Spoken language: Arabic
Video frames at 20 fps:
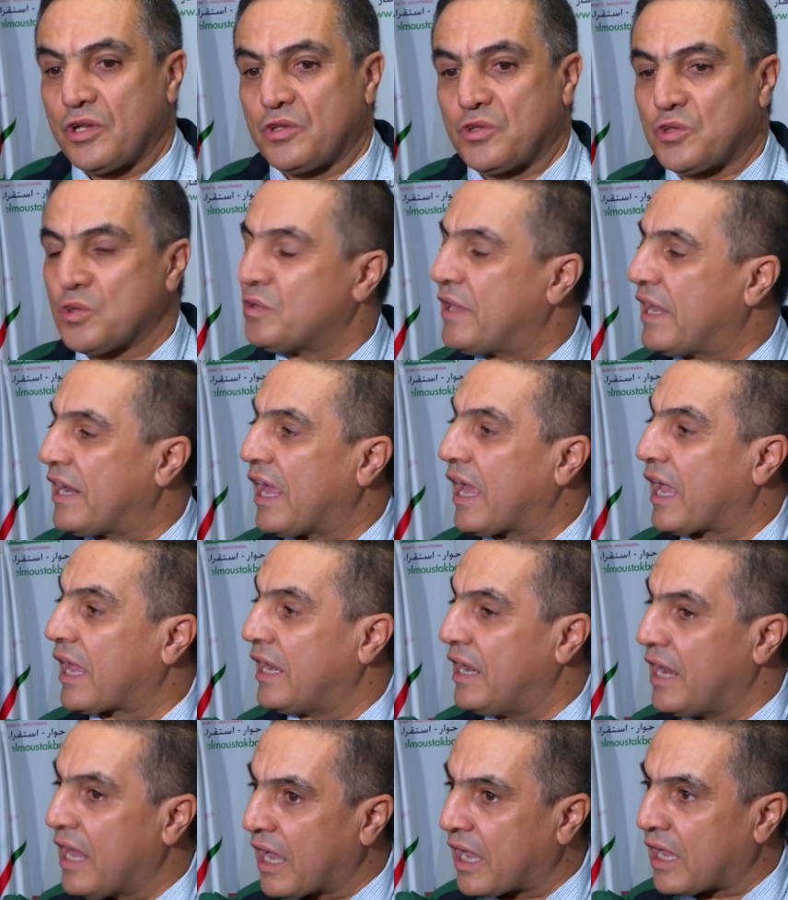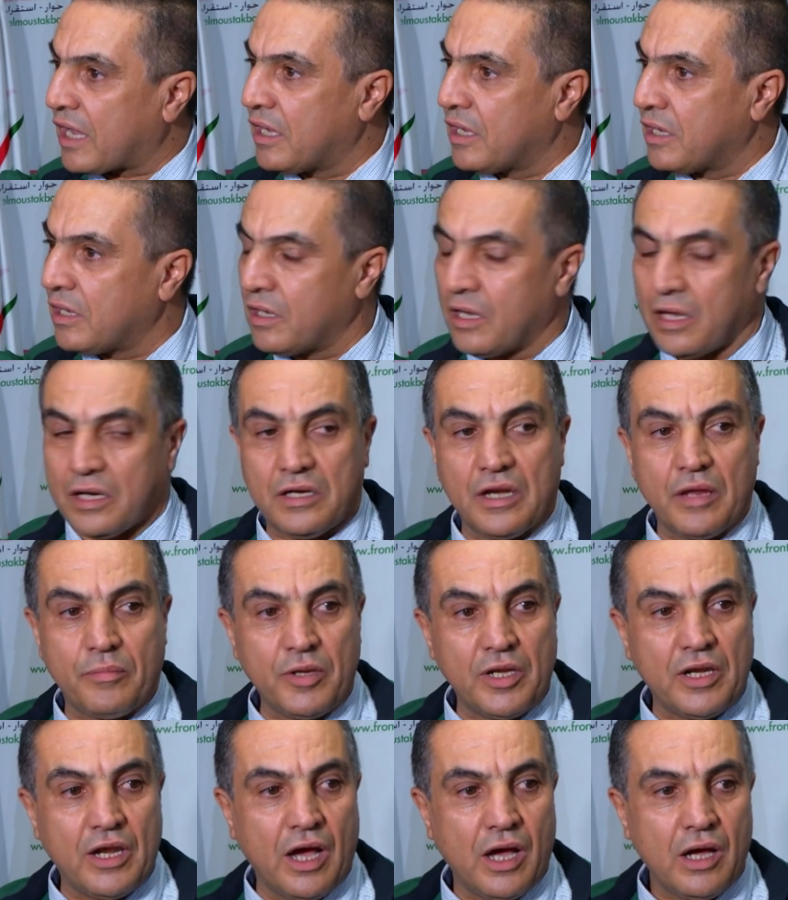تسودها الاخلاق
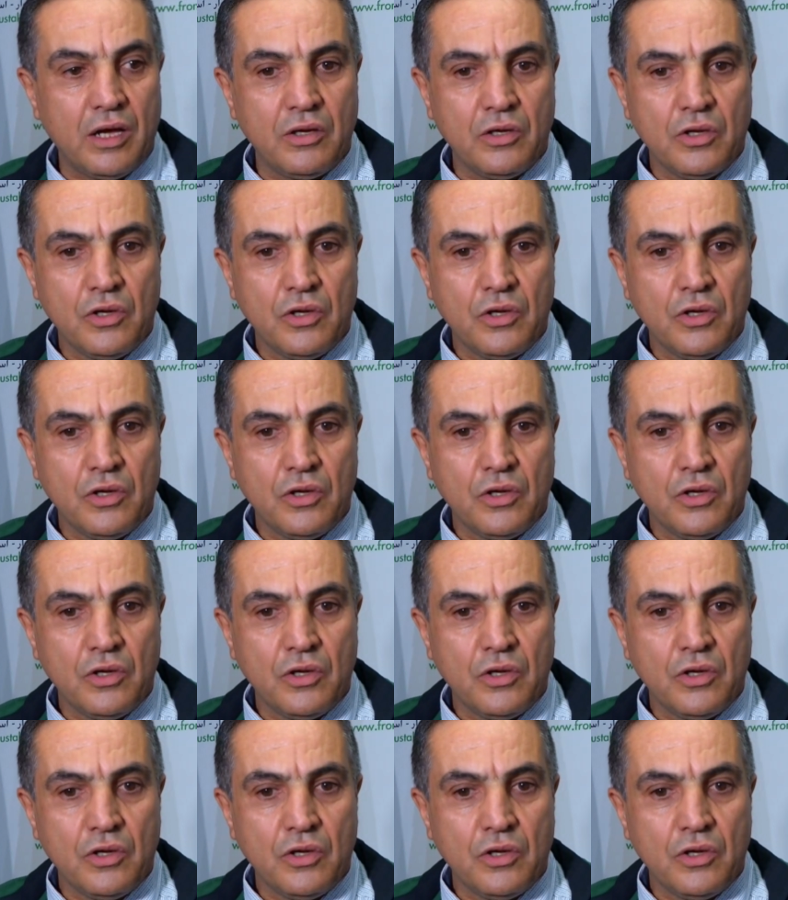النبيله